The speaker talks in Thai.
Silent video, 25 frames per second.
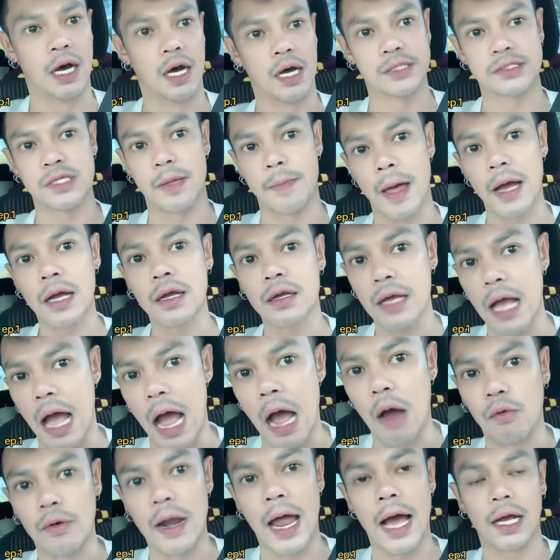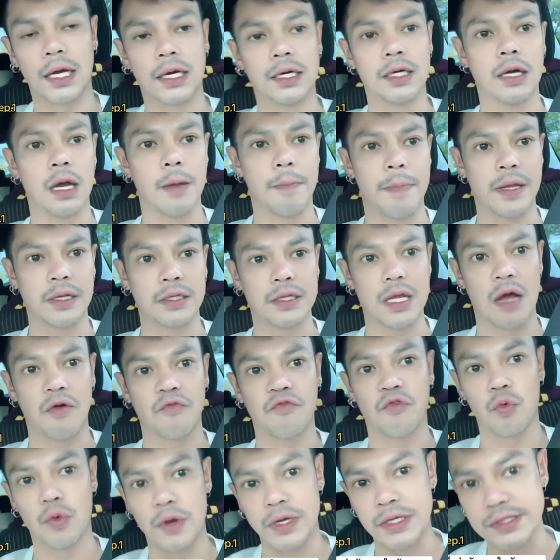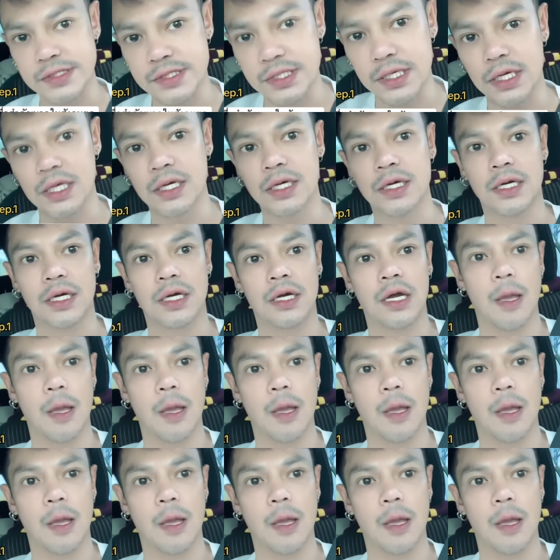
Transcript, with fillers: สำนักข่าวหลักเป็นอินฟลูเอนเซอร์